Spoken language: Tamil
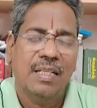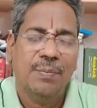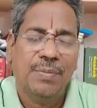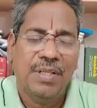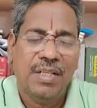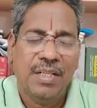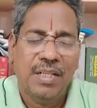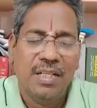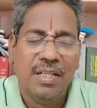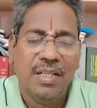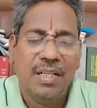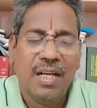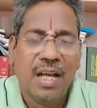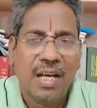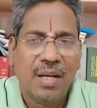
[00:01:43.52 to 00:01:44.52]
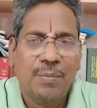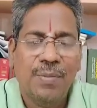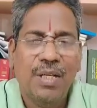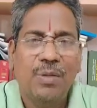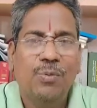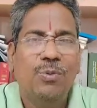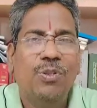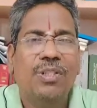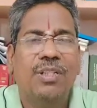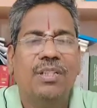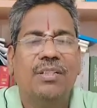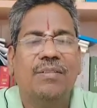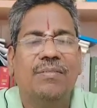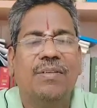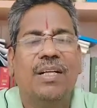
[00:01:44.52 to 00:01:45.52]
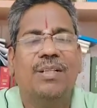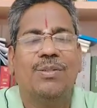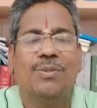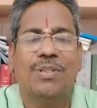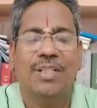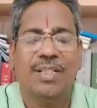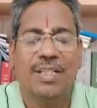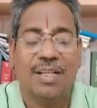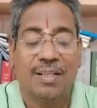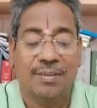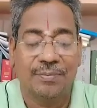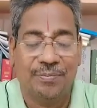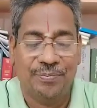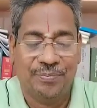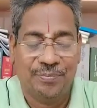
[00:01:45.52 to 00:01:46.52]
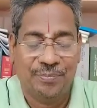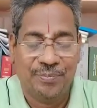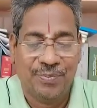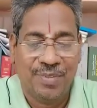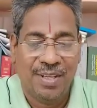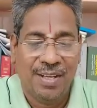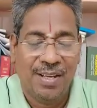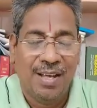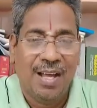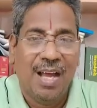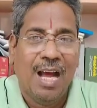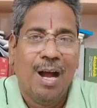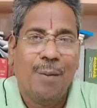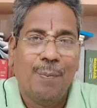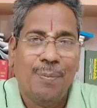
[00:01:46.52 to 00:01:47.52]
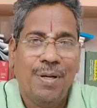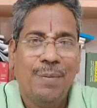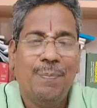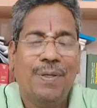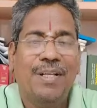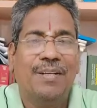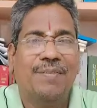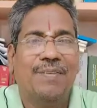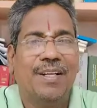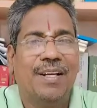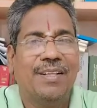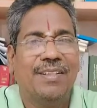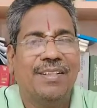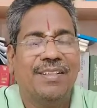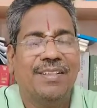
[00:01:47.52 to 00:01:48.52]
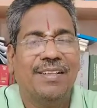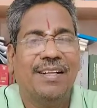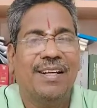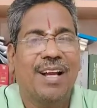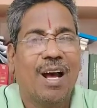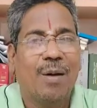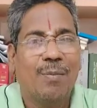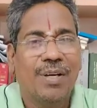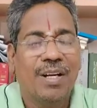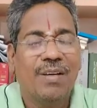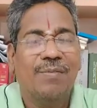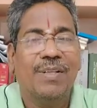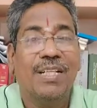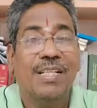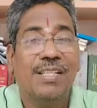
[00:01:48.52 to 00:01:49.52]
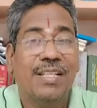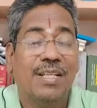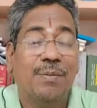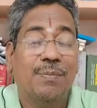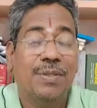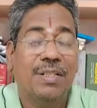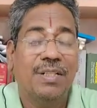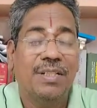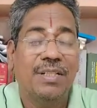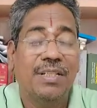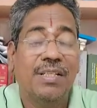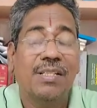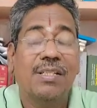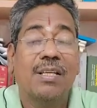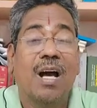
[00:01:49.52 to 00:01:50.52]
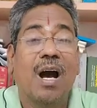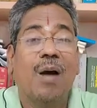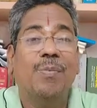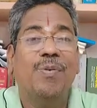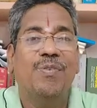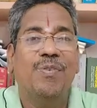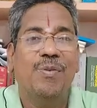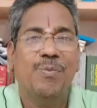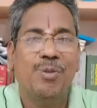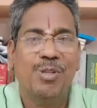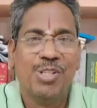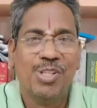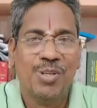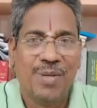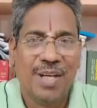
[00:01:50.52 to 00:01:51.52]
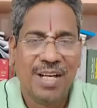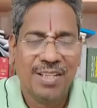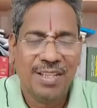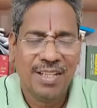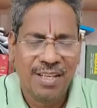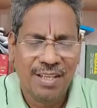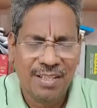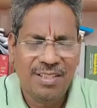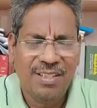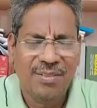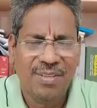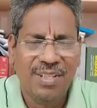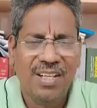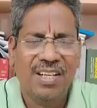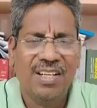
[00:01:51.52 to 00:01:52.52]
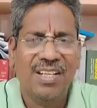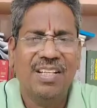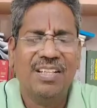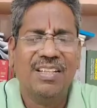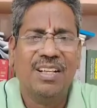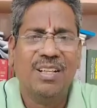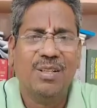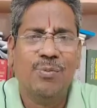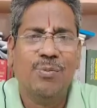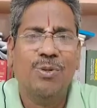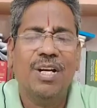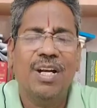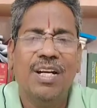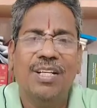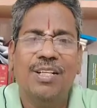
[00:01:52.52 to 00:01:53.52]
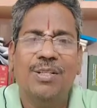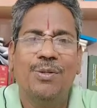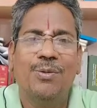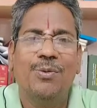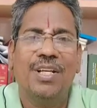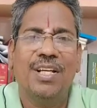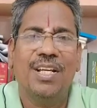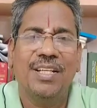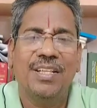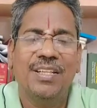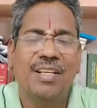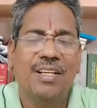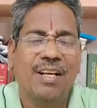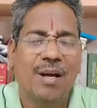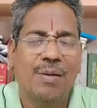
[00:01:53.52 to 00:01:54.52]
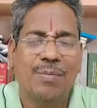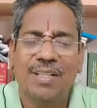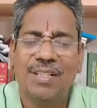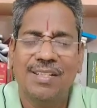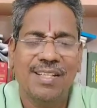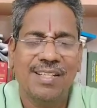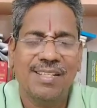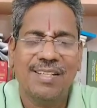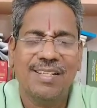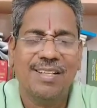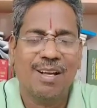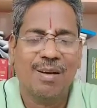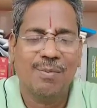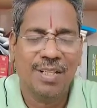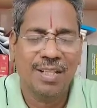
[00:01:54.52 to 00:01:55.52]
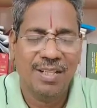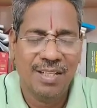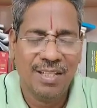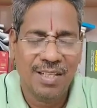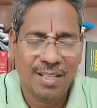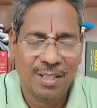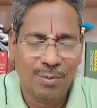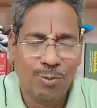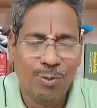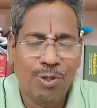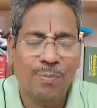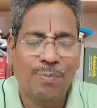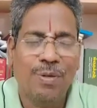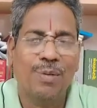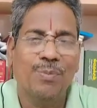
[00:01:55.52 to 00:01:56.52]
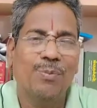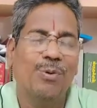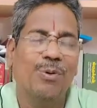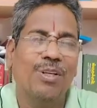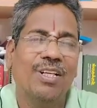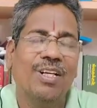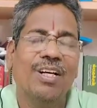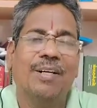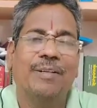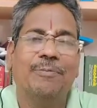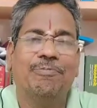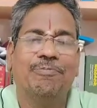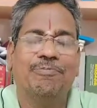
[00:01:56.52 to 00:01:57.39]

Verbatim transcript: இப்படி நரபலி உண்டு வாழ்ந்து கொண்டிருக்கிறான் அப்படிப்பட்ட விராதன் ராமரால் வதை செய்யப்பட்டு சாப விமோச்சனம் அடைந்த அடுத்த வினாடி தனக்கு முன்னாடி இருக்கக்கூடிய இந்த ராமன் தசரத ராமன் இல்லை அந்த மூல பரம்பொருள் தான்